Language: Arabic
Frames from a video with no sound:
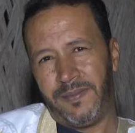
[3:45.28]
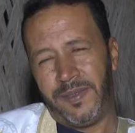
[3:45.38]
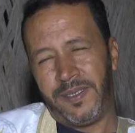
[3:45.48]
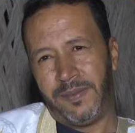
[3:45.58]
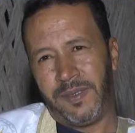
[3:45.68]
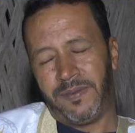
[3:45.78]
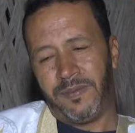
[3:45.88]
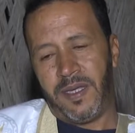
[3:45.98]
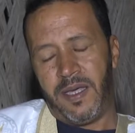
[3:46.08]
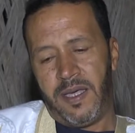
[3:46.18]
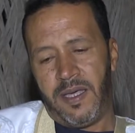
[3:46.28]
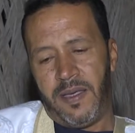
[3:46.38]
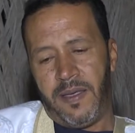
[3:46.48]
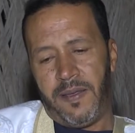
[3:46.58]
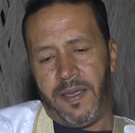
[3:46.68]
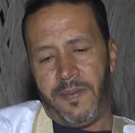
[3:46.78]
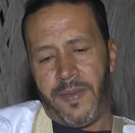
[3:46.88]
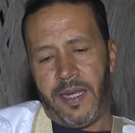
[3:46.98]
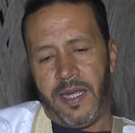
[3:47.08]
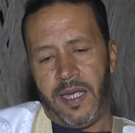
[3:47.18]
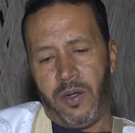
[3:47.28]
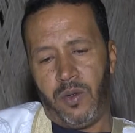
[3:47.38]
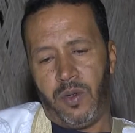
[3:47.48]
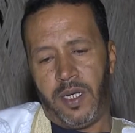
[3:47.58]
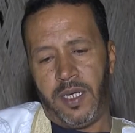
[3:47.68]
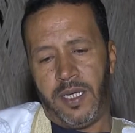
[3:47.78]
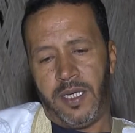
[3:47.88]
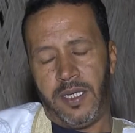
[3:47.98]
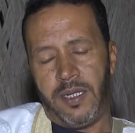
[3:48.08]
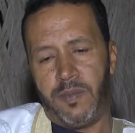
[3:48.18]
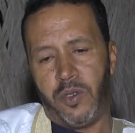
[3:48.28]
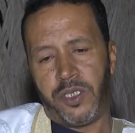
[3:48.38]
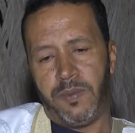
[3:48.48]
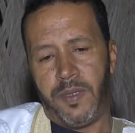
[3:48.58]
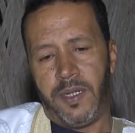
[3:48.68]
من تبقى آه، معناها انه آه، الموسم